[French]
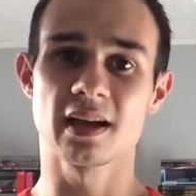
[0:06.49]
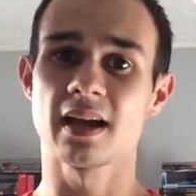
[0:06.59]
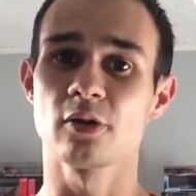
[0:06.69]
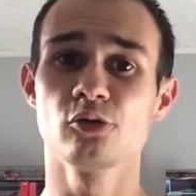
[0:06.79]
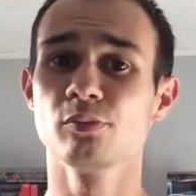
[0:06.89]

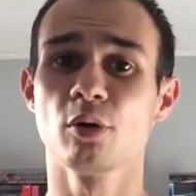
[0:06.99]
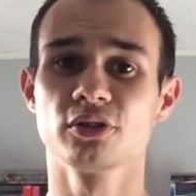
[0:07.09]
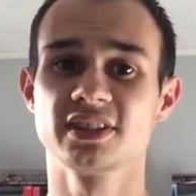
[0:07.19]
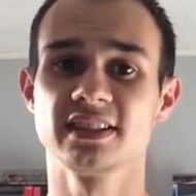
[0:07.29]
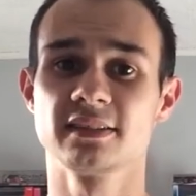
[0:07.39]
un
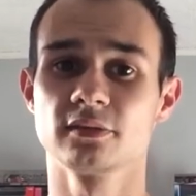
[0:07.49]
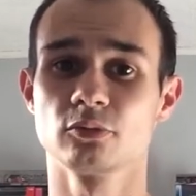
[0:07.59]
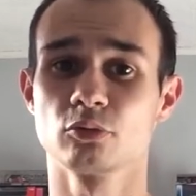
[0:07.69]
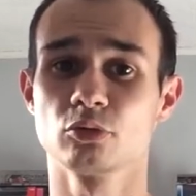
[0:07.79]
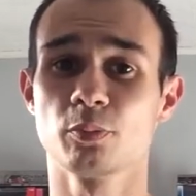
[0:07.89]
unboxing,
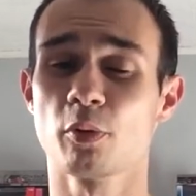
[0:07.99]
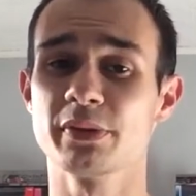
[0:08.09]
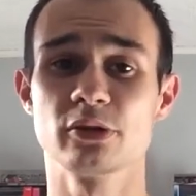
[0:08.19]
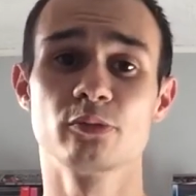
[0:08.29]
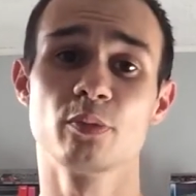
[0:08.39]
donc le
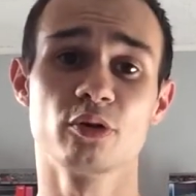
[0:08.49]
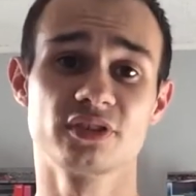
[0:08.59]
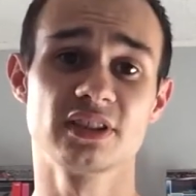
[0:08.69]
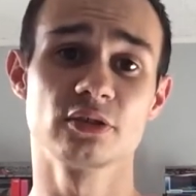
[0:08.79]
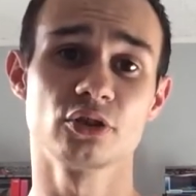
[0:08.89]
premier
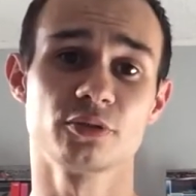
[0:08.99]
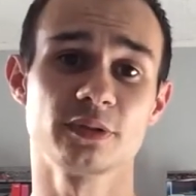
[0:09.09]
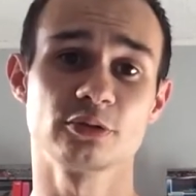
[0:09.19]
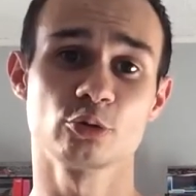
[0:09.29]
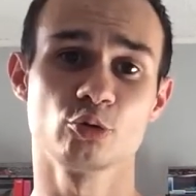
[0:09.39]
unboxing que je
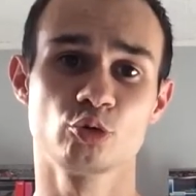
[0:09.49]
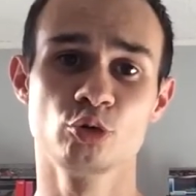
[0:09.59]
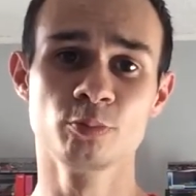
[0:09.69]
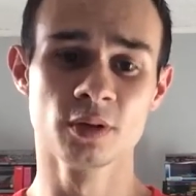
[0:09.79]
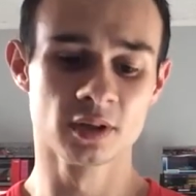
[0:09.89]
fais sur
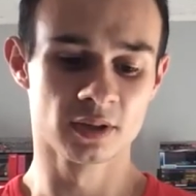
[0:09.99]
YouTube,